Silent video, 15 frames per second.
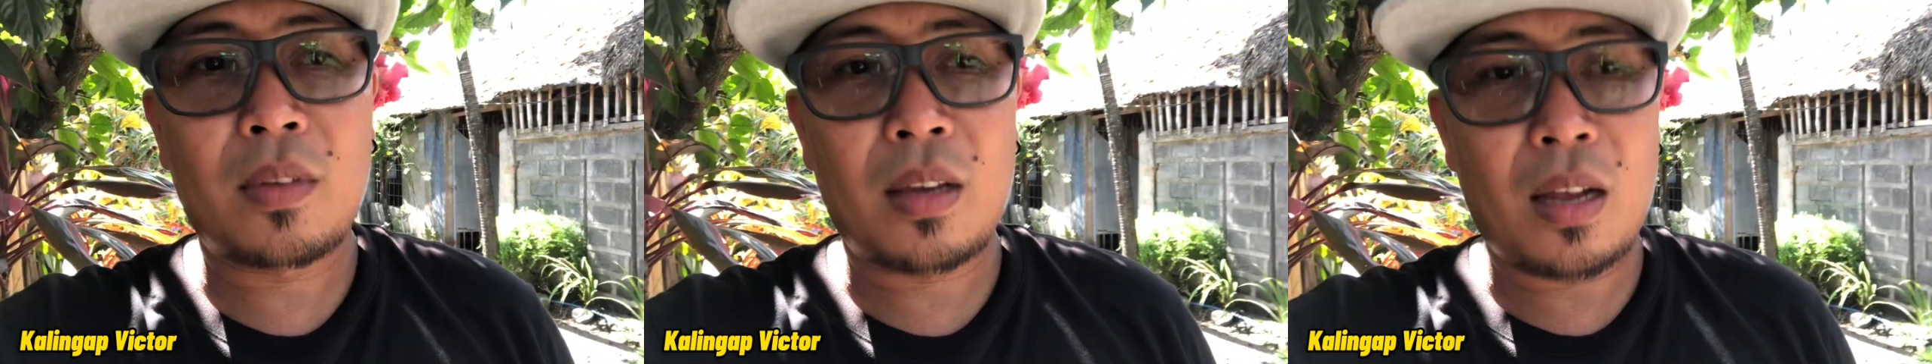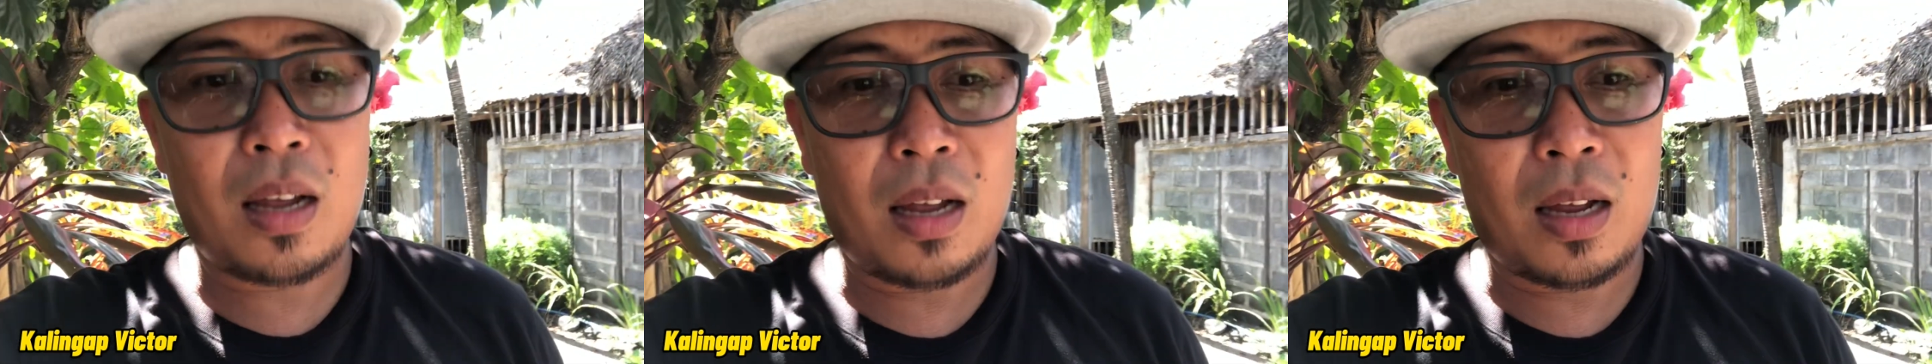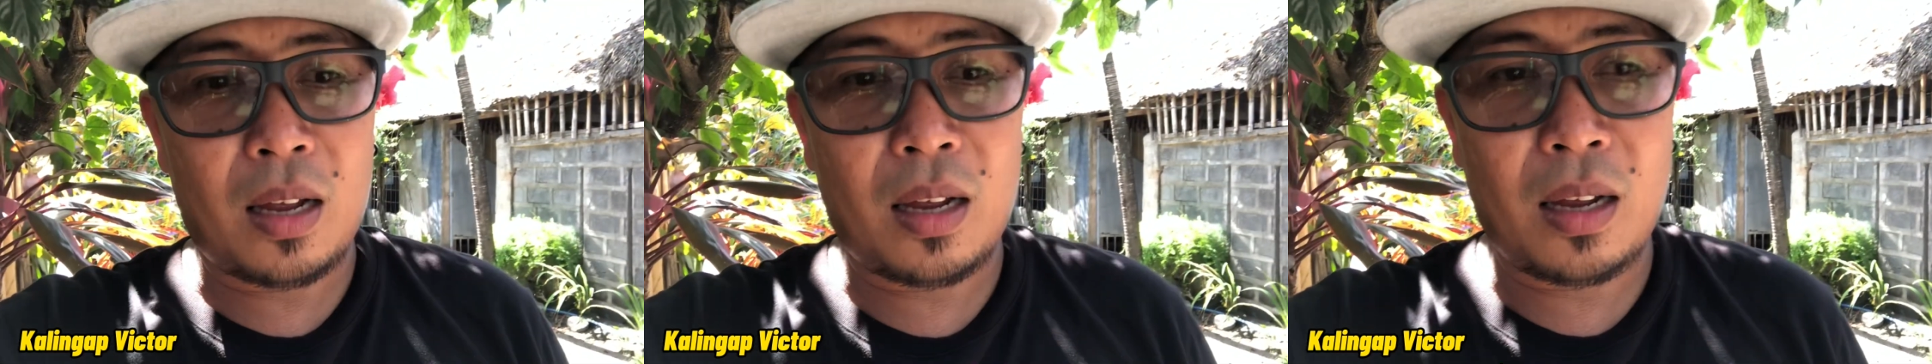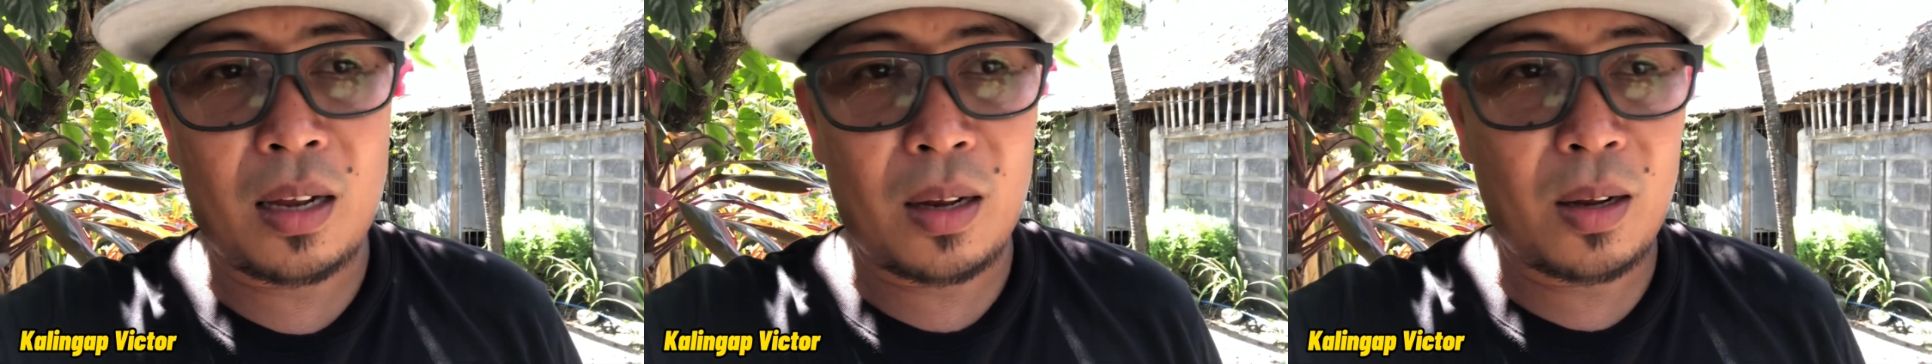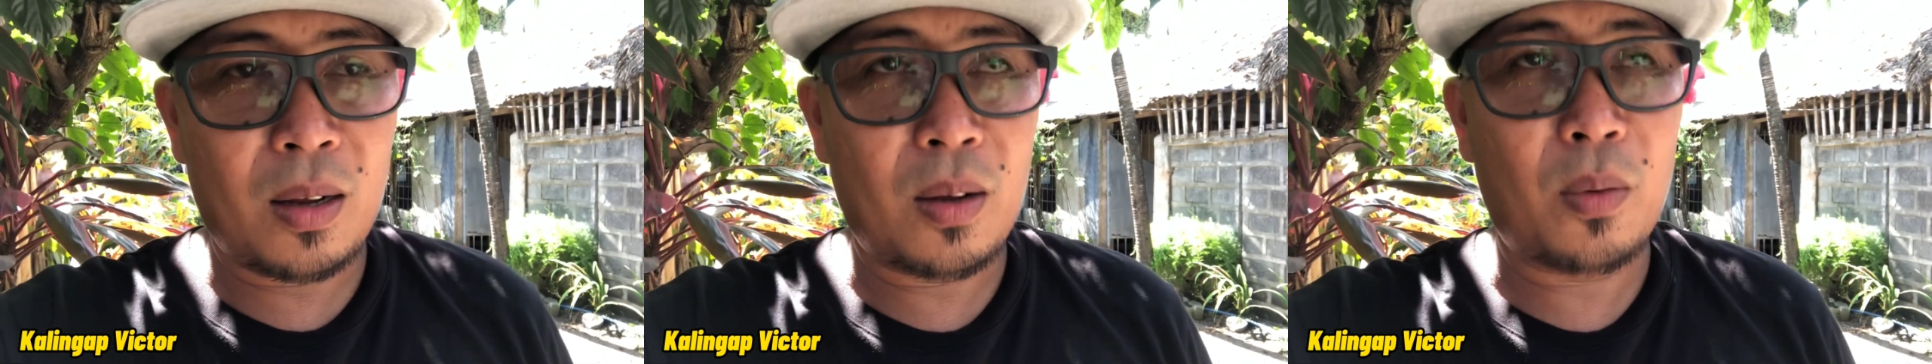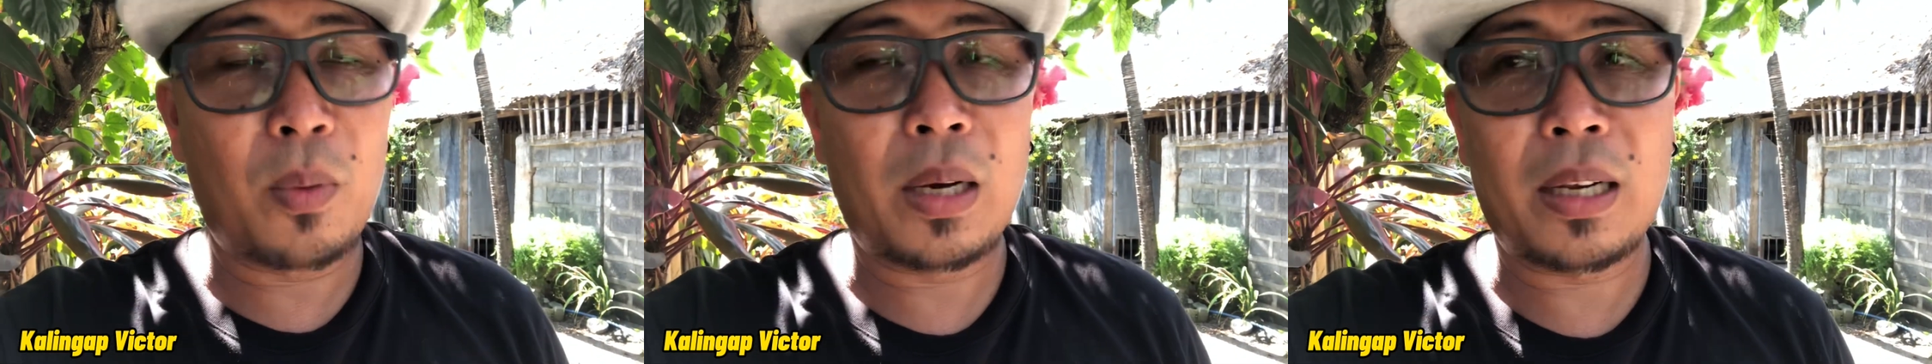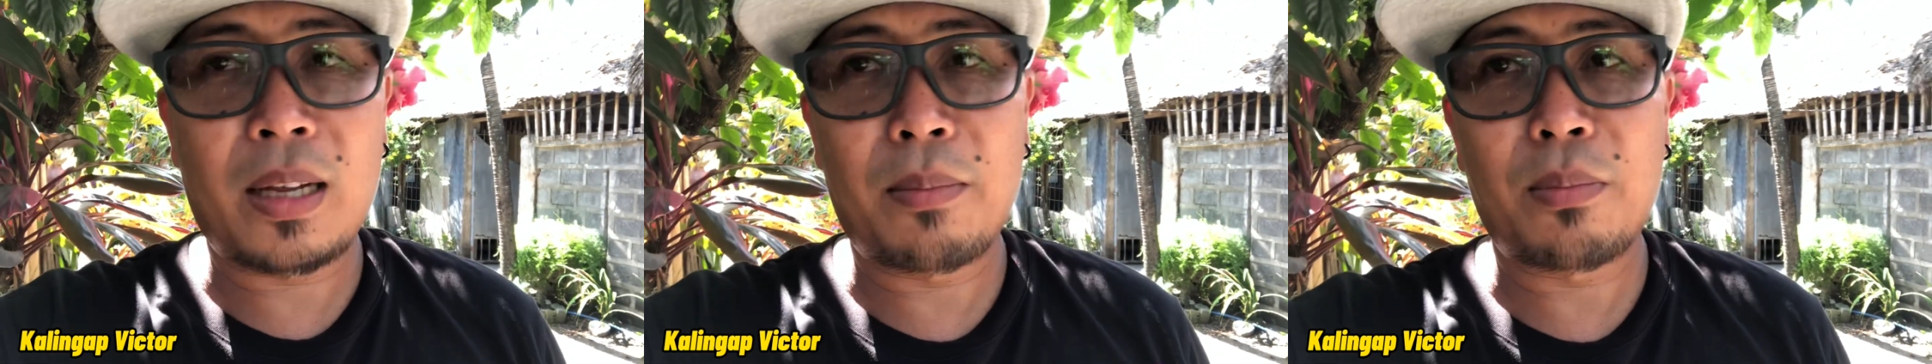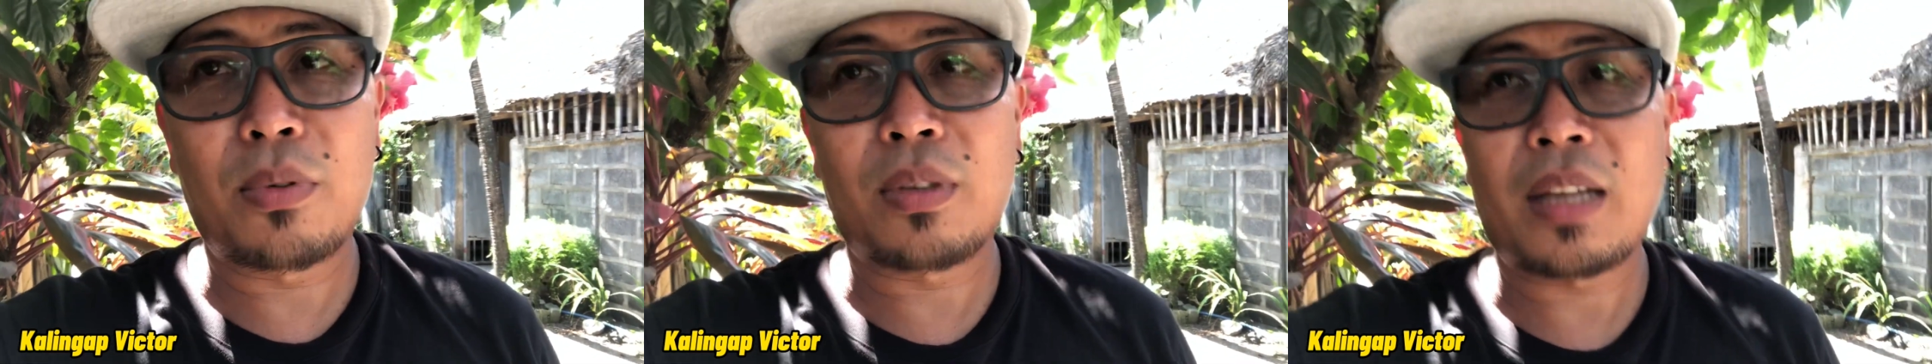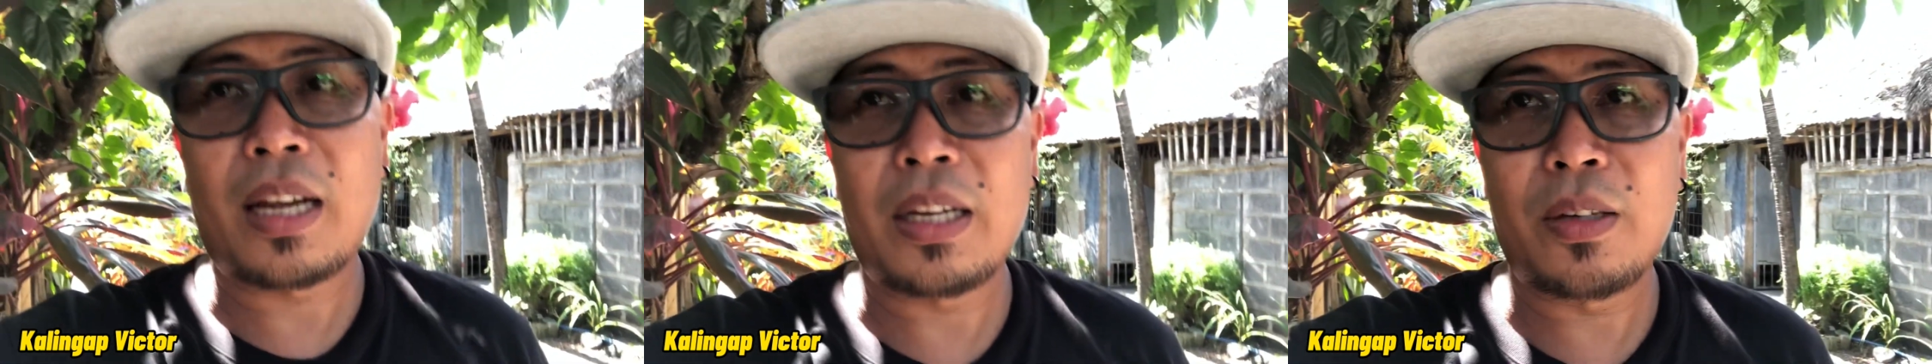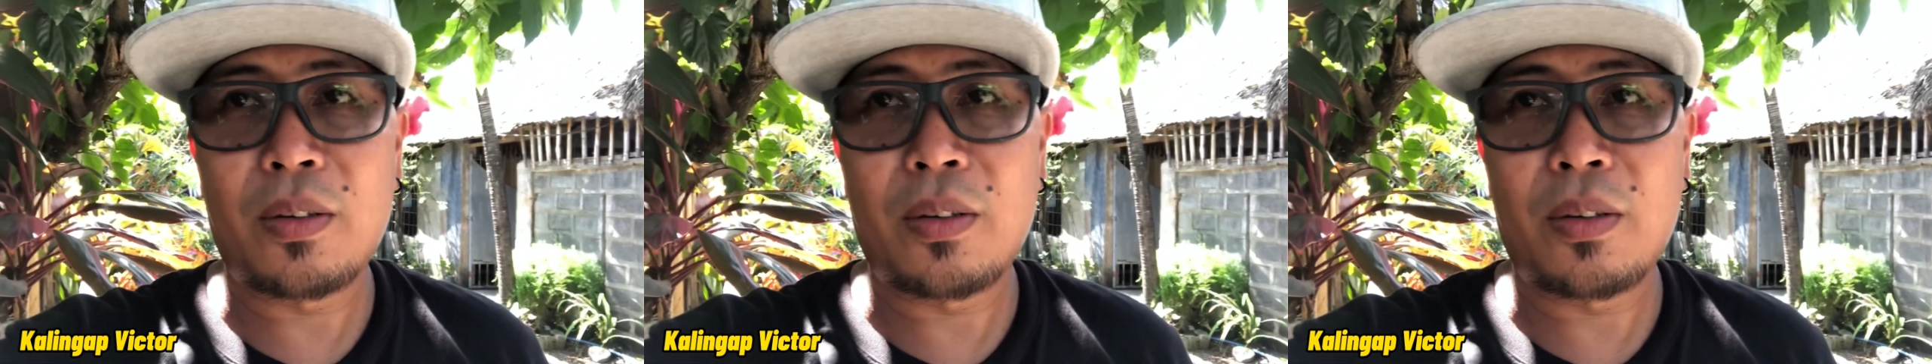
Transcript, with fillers: uh, welcome po tayo